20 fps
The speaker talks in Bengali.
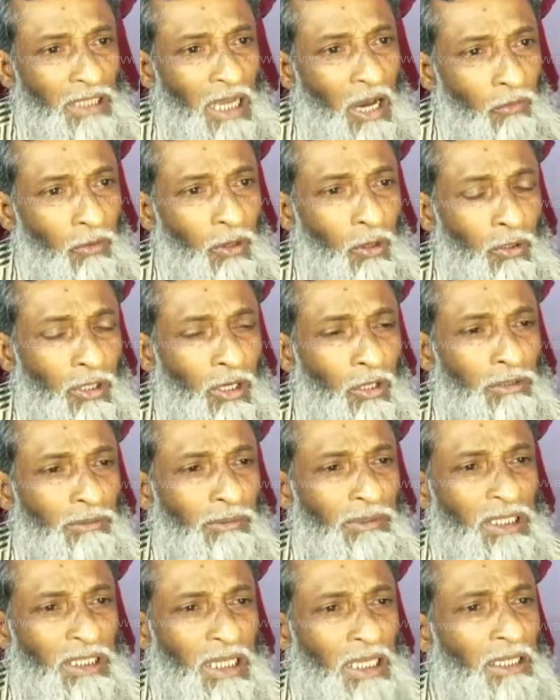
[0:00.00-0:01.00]
তাও রক্ষা
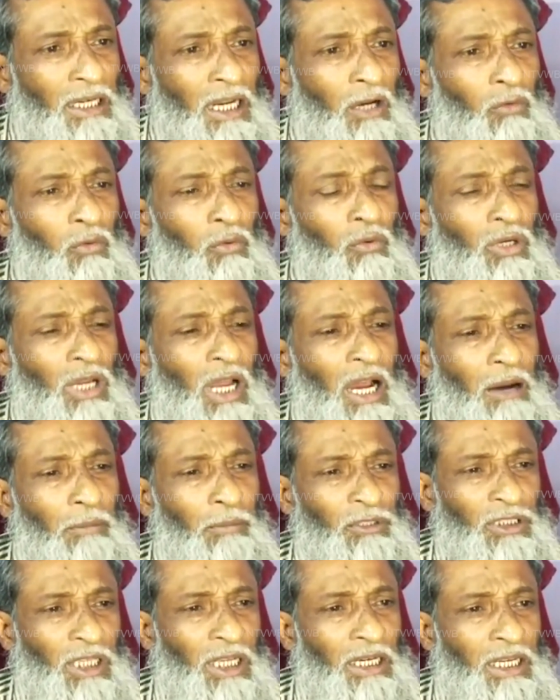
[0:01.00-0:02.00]
করতে জানি না কোন
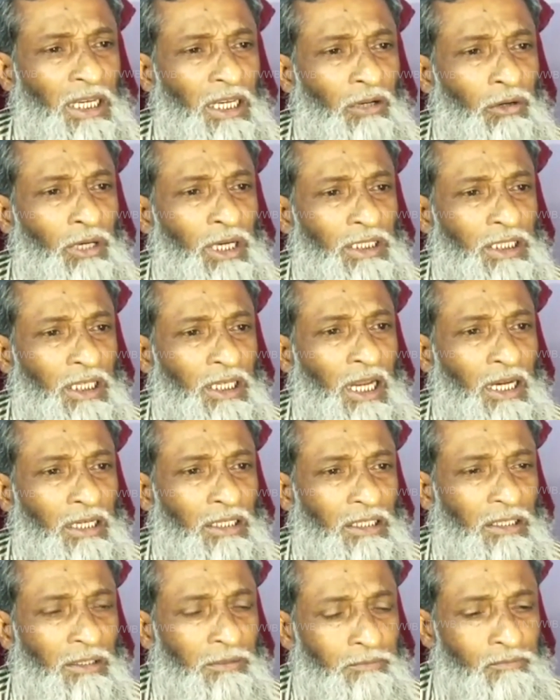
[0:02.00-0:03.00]
টাকা পয়সার খেল
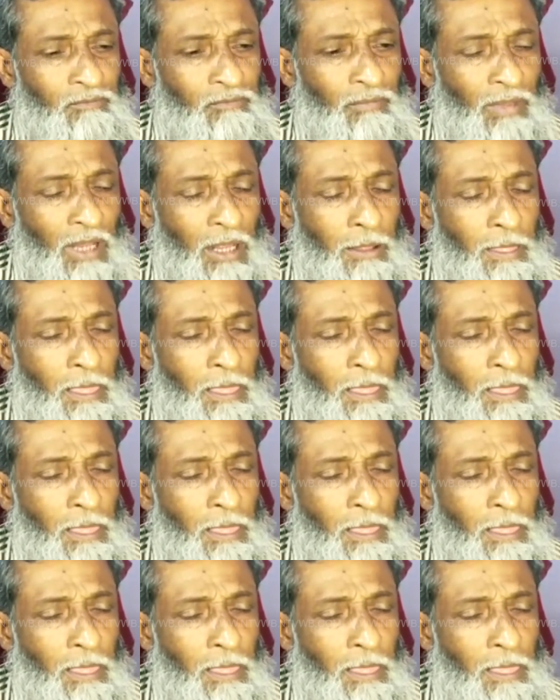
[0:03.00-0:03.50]
যে মনোনীত